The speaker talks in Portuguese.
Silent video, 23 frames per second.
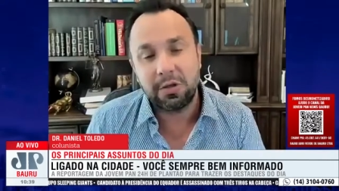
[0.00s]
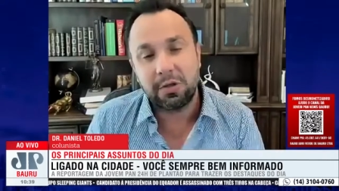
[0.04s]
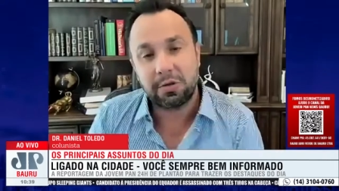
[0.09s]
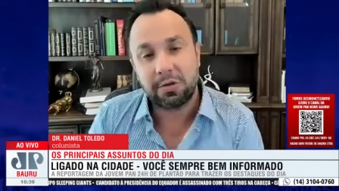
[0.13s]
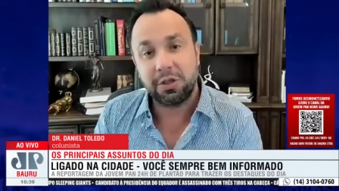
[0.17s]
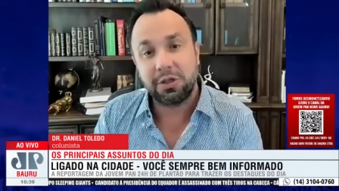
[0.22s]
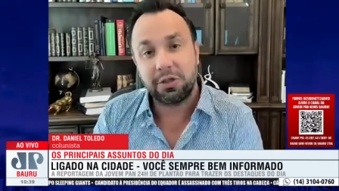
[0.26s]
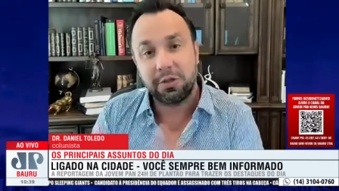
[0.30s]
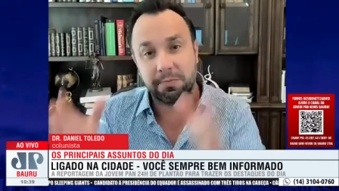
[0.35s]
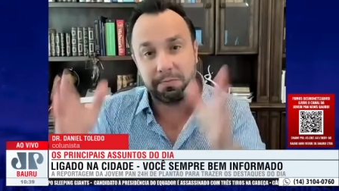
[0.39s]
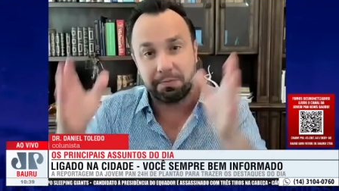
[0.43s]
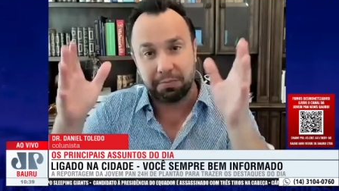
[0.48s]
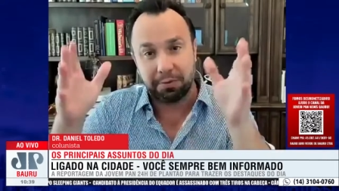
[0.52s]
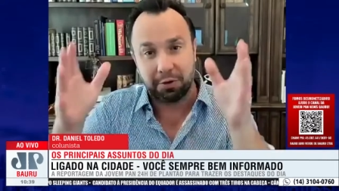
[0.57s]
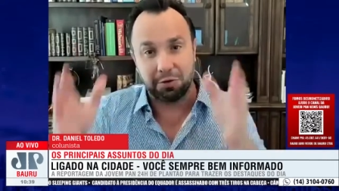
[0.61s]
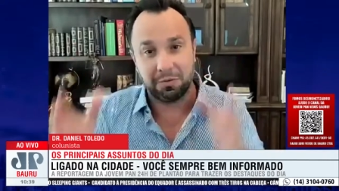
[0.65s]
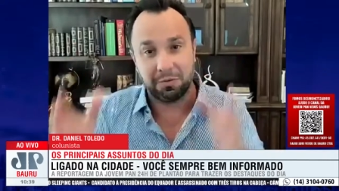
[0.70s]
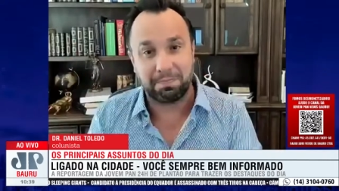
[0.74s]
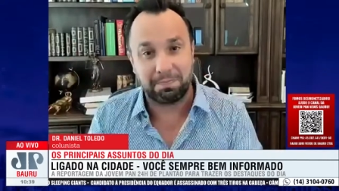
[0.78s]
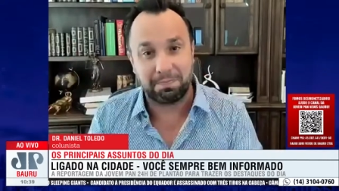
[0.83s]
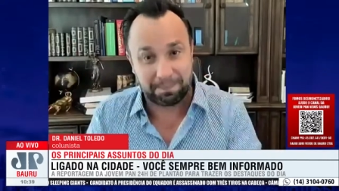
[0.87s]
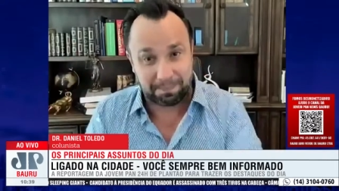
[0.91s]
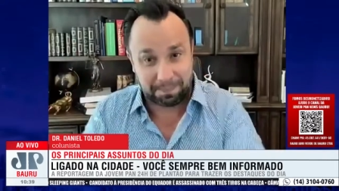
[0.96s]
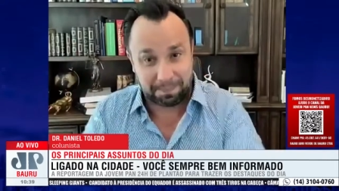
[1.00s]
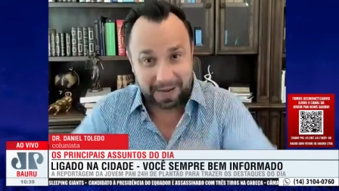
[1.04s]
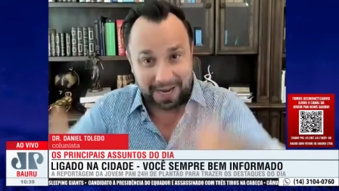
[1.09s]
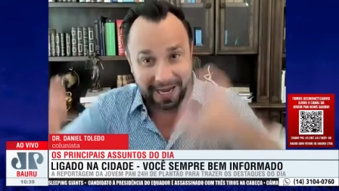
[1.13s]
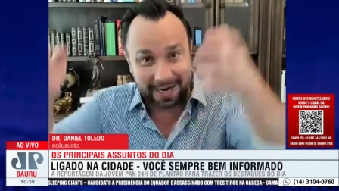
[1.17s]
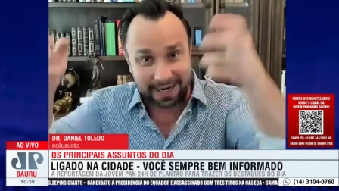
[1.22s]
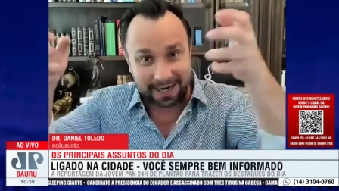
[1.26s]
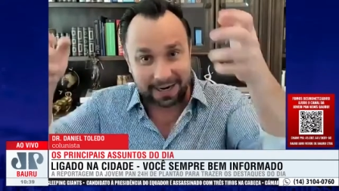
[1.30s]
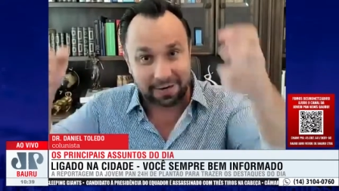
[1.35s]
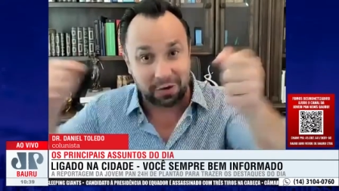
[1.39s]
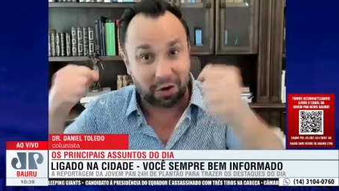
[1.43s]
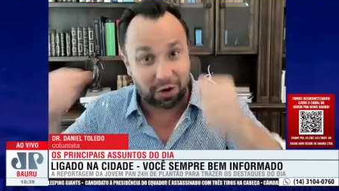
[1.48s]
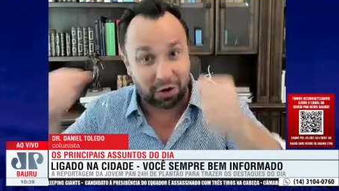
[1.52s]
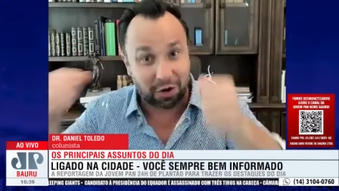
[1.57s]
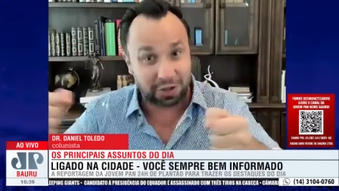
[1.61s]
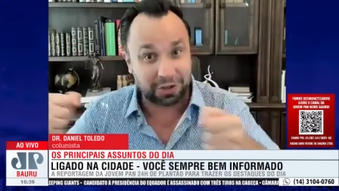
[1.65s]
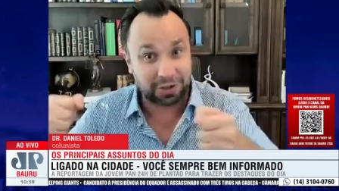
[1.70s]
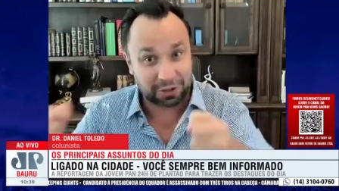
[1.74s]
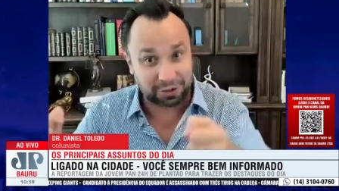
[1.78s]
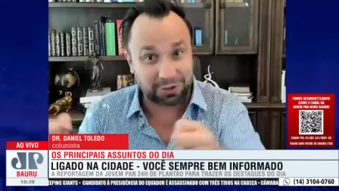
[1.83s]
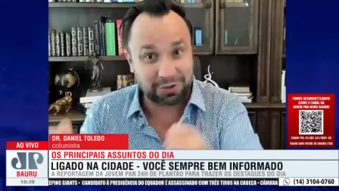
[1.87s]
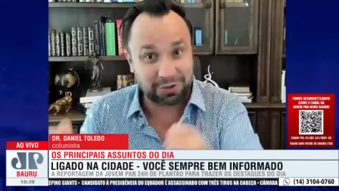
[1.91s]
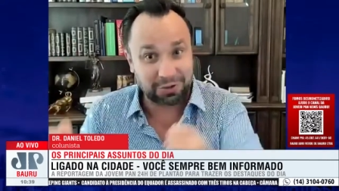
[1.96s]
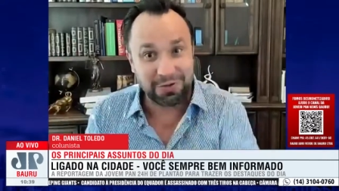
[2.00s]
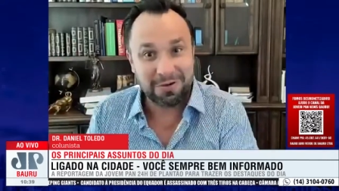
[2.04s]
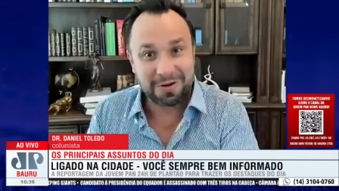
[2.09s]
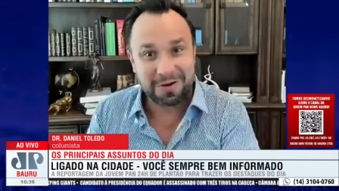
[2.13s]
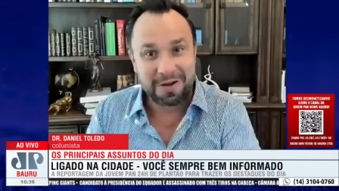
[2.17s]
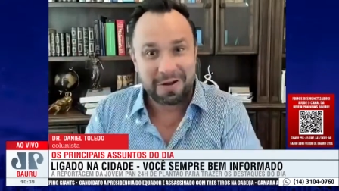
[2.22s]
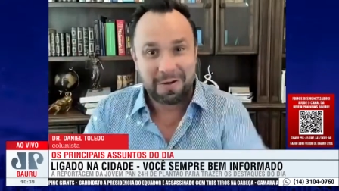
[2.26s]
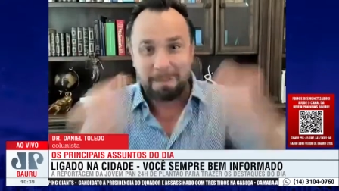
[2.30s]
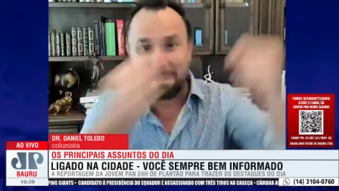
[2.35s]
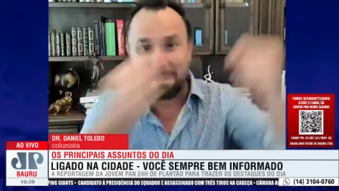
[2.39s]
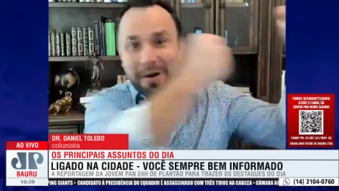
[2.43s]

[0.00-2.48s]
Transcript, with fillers: Então a gente pega nosso,